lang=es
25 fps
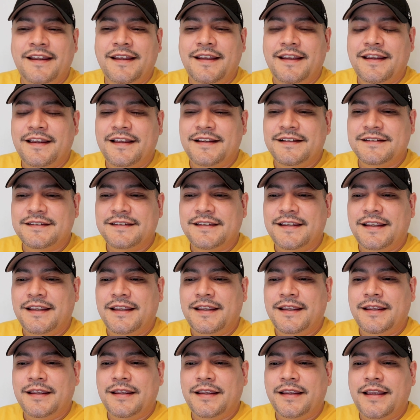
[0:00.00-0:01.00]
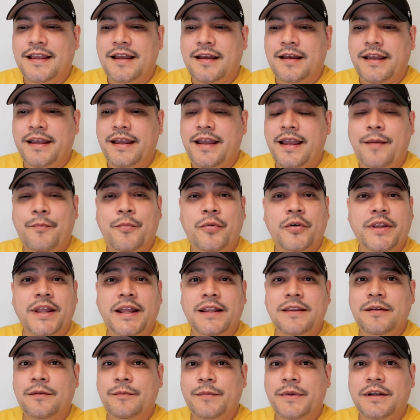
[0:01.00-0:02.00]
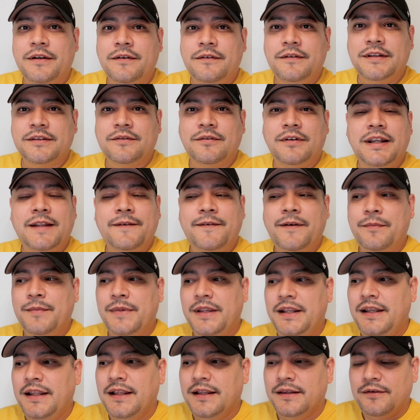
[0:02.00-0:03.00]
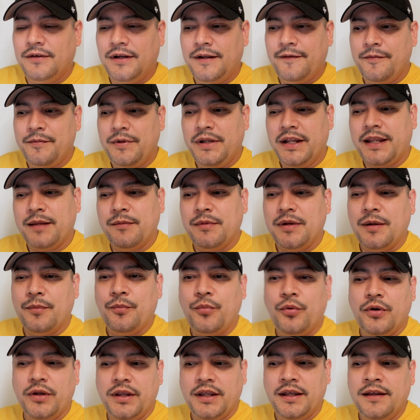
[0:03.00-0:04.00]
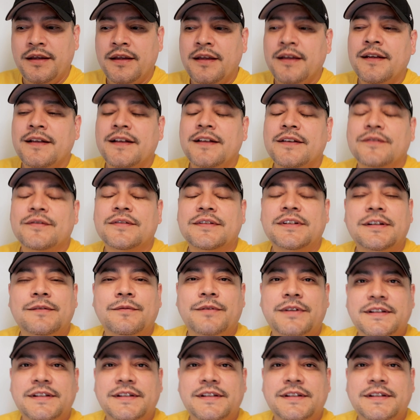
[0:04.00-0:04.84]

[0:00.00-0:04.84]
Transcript: este, apoyándome, ¿no? A toda la familia, a toda la familia que me apoya. Entonces les voy a